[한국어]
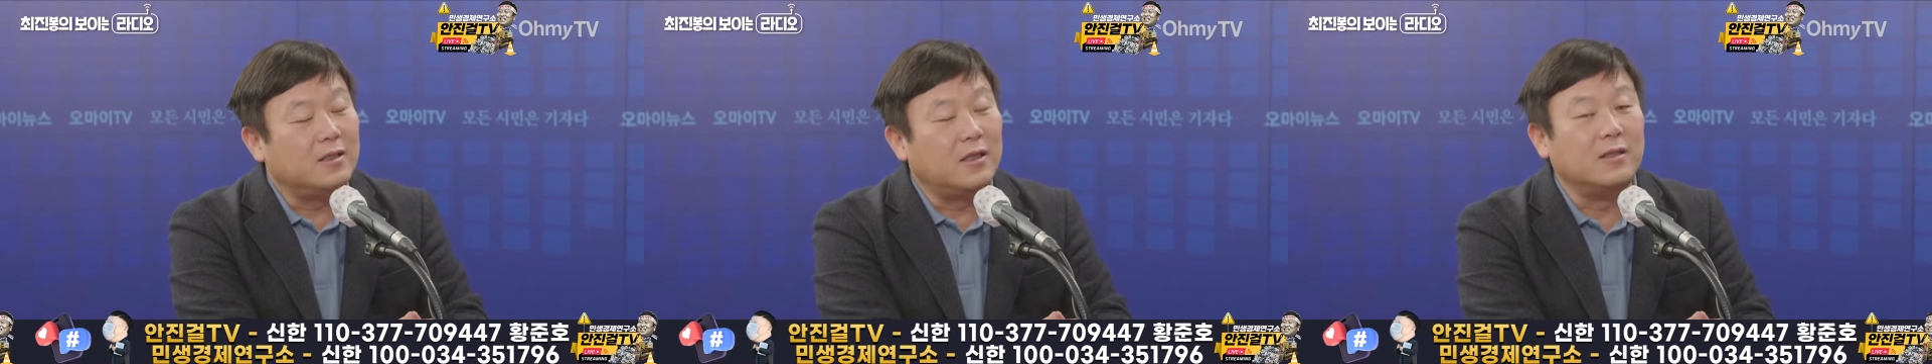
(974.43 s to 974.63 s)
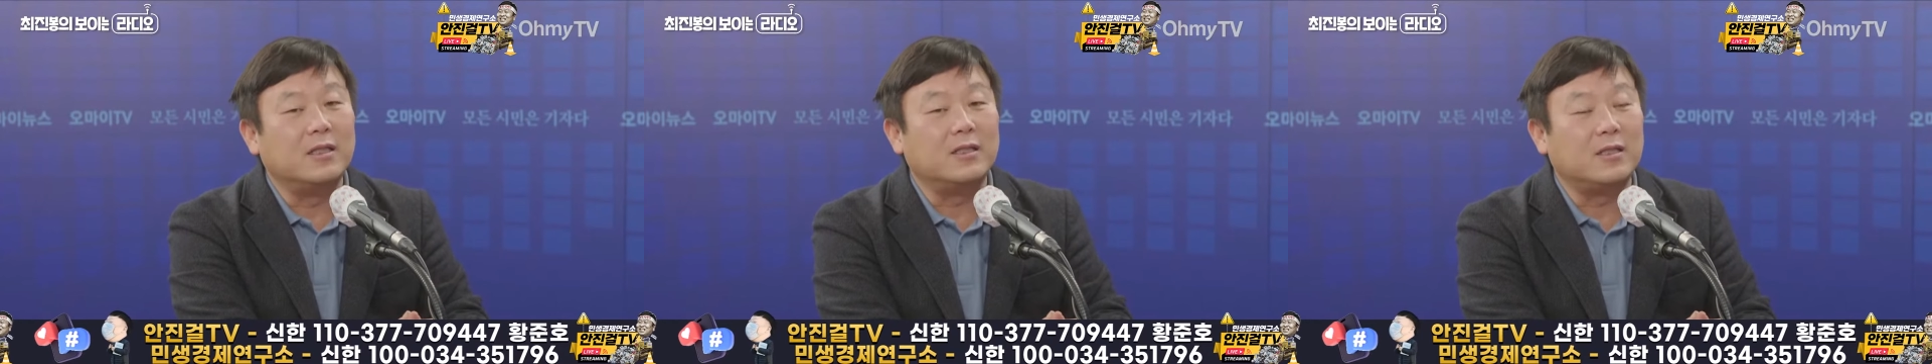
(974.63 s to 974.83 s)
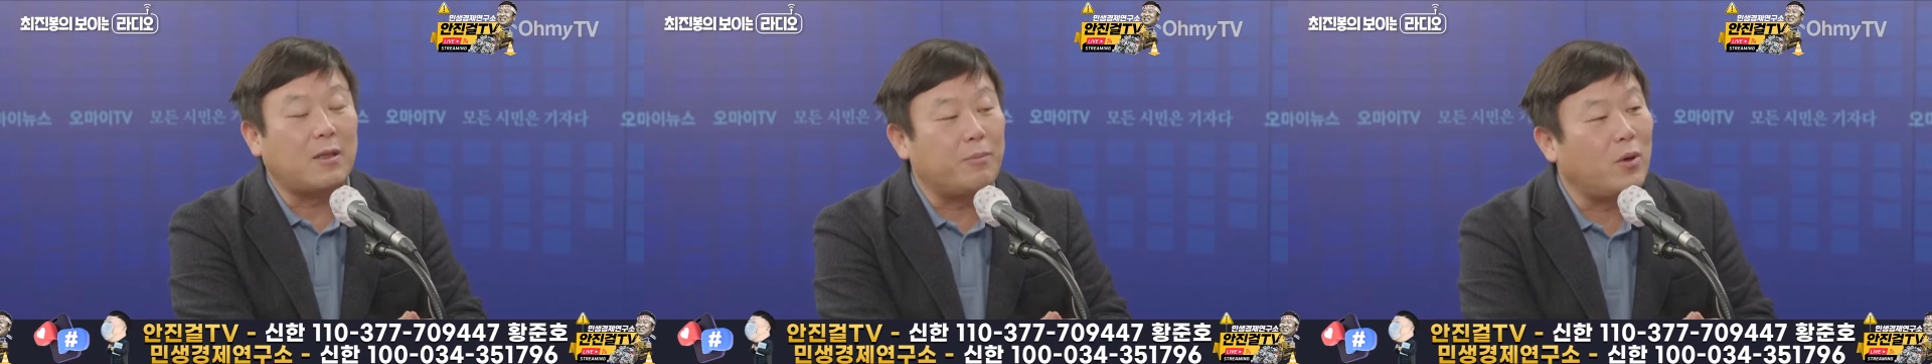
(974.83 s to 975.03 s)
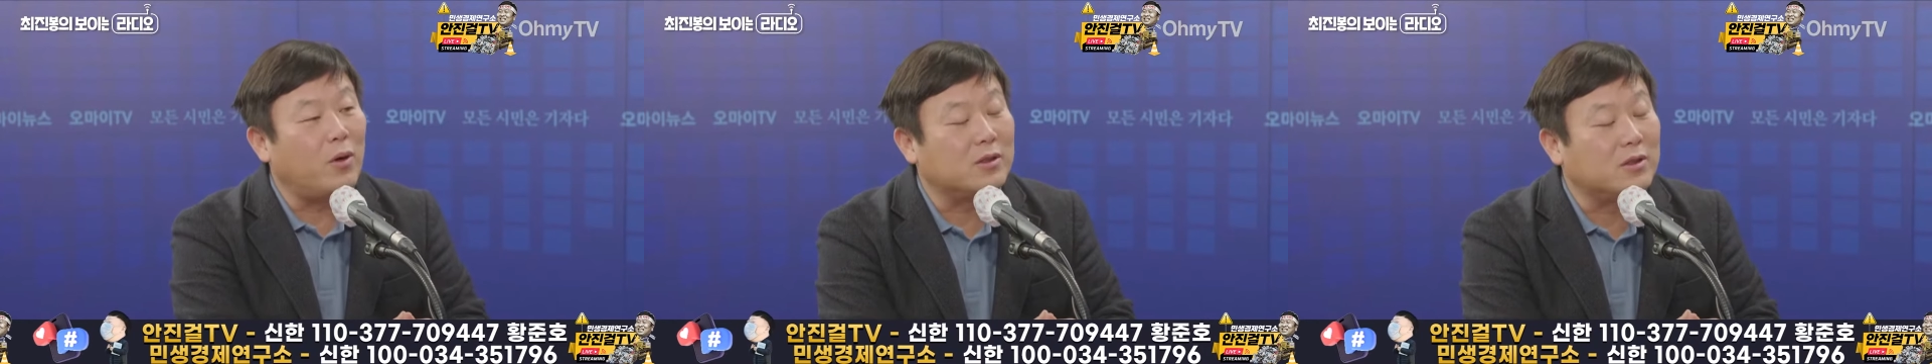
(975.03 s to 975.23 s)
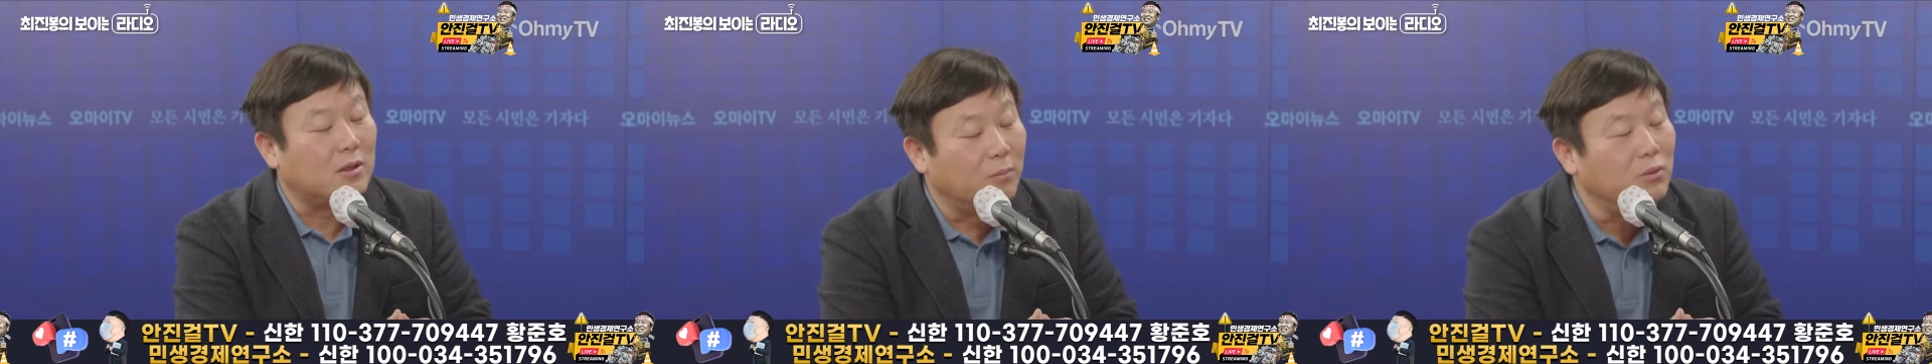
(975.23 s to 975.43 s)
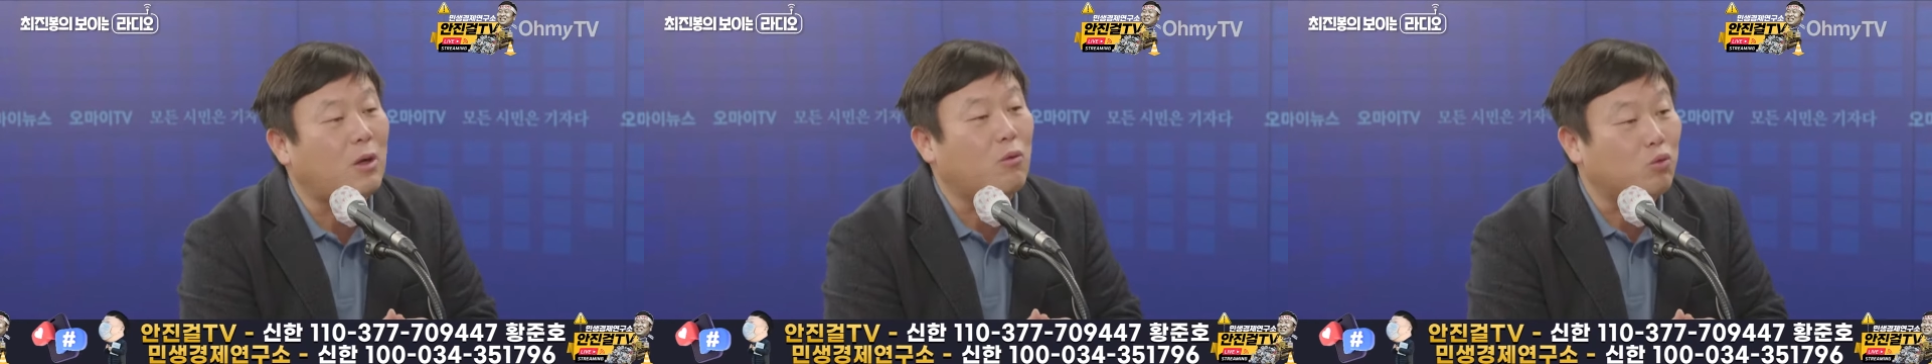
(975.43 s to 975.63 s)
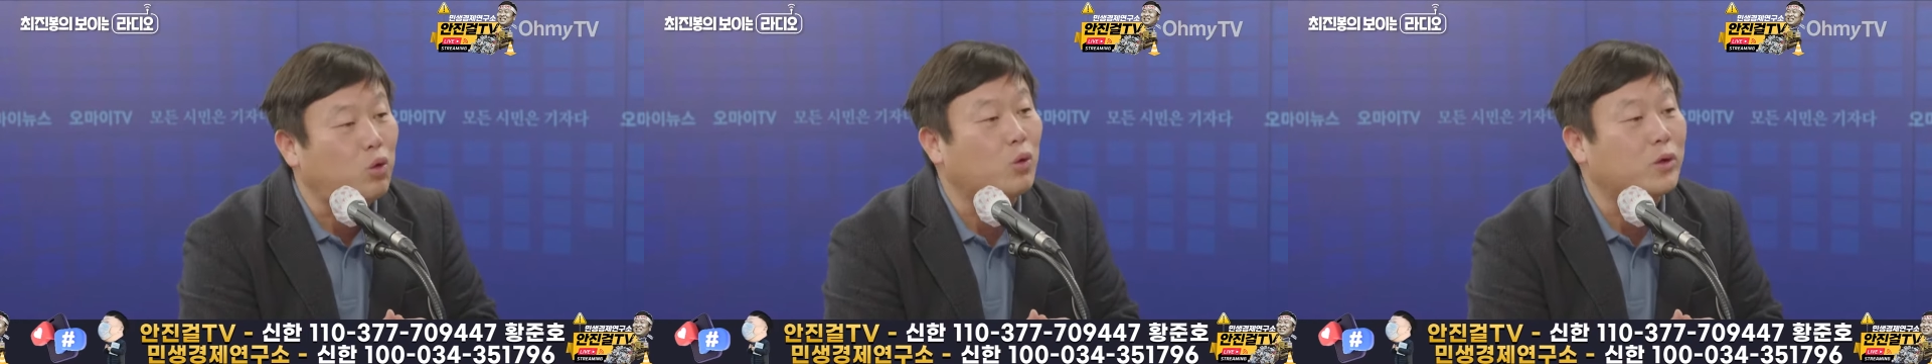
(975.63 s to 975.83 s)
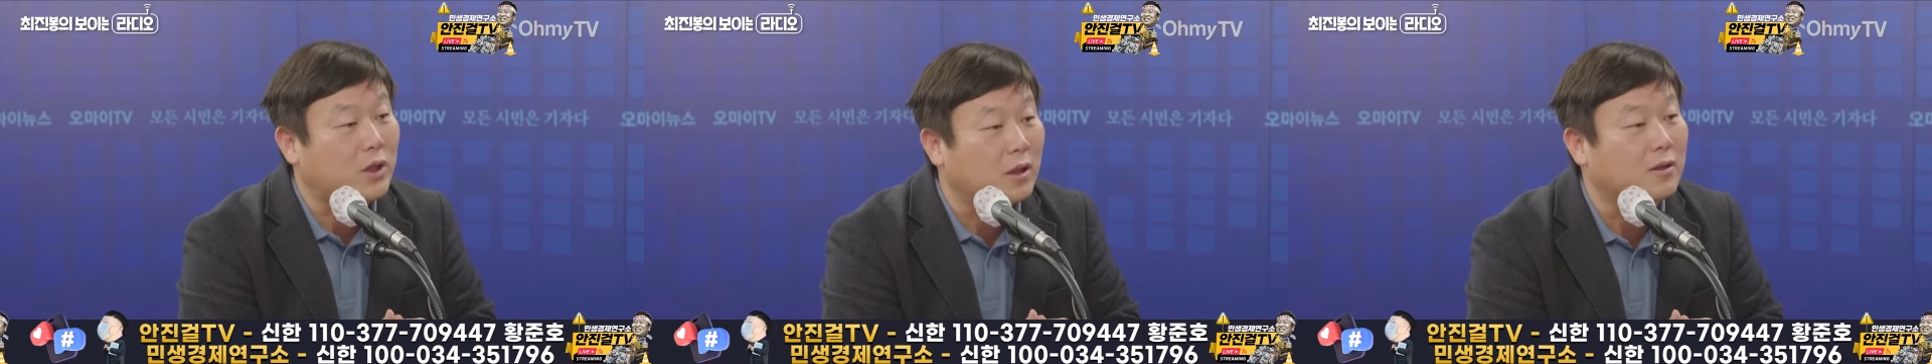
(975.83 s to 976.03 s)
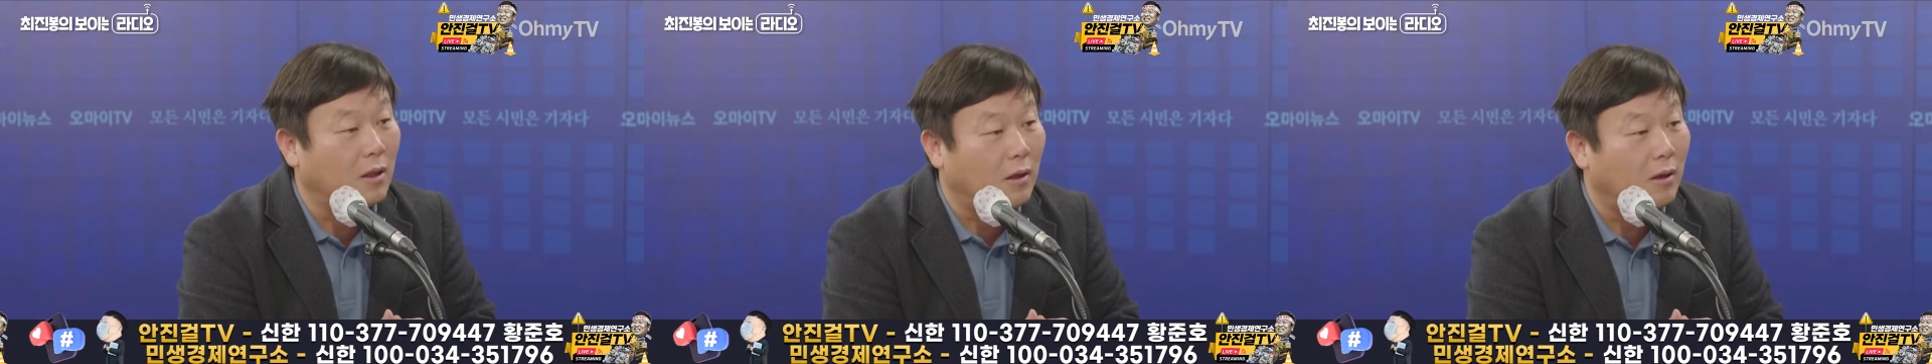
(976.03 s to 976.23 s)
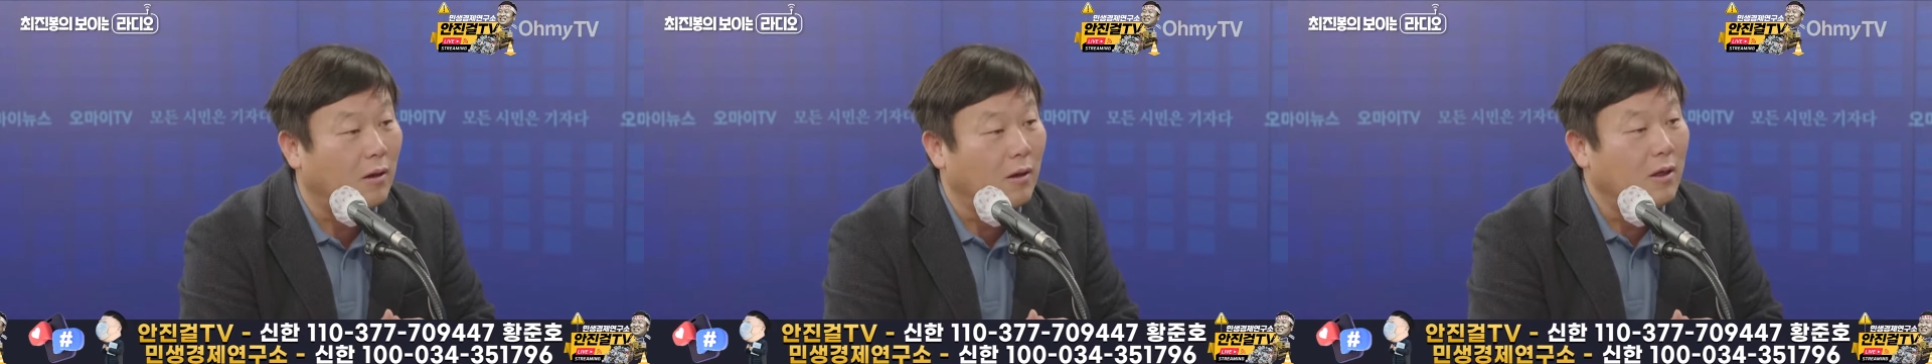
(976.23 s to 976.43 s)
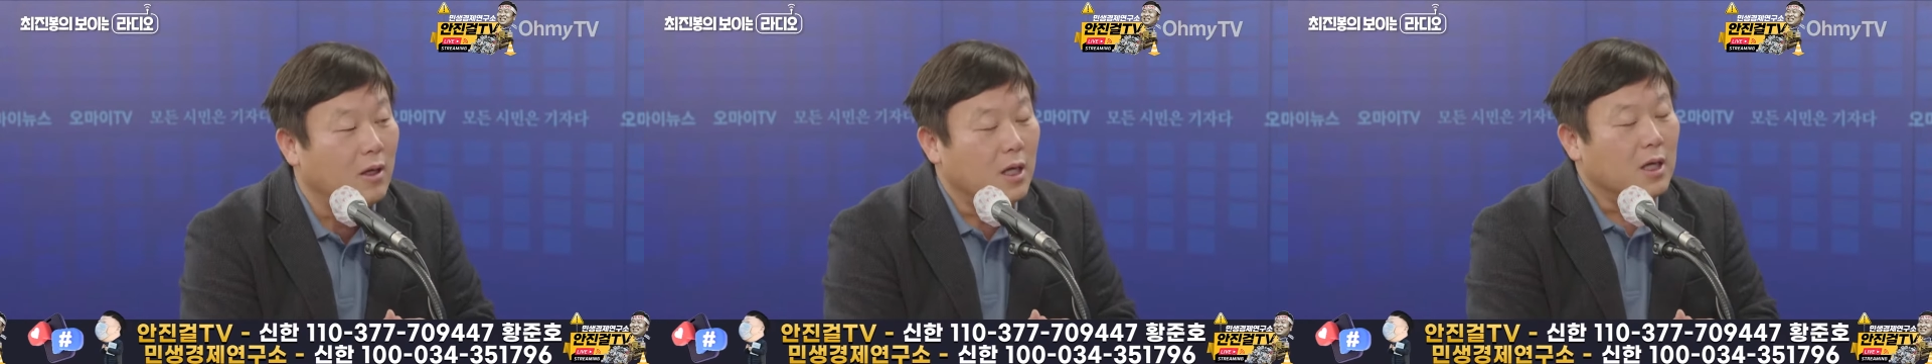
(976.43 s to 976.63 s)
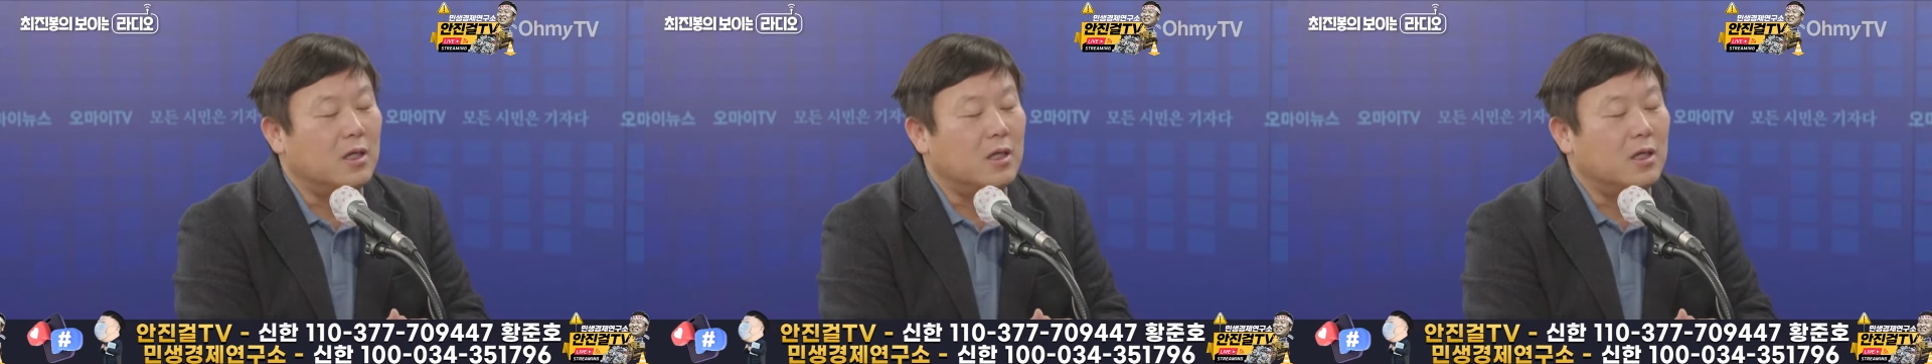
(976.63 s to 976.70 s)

전현직 대표가 전부 다 구속시켜서 음.